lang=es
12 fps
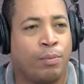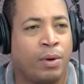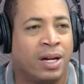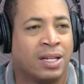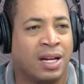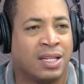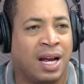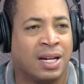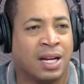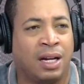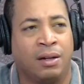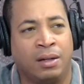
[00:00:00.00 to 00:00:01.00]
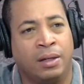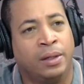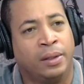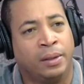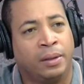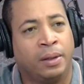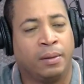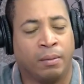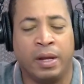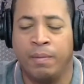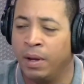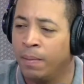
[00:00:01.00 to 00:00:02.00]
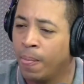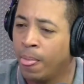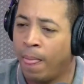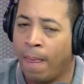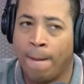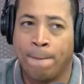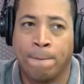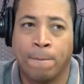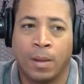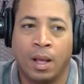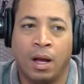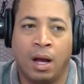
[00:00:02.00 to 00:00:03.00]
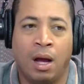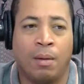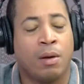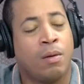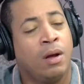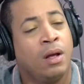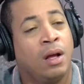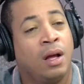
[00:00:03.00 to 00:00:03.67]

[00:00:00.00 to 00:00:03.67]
Le parece, Se parece al de Bonao. Luismi, ¿qué ah, se ah, llama?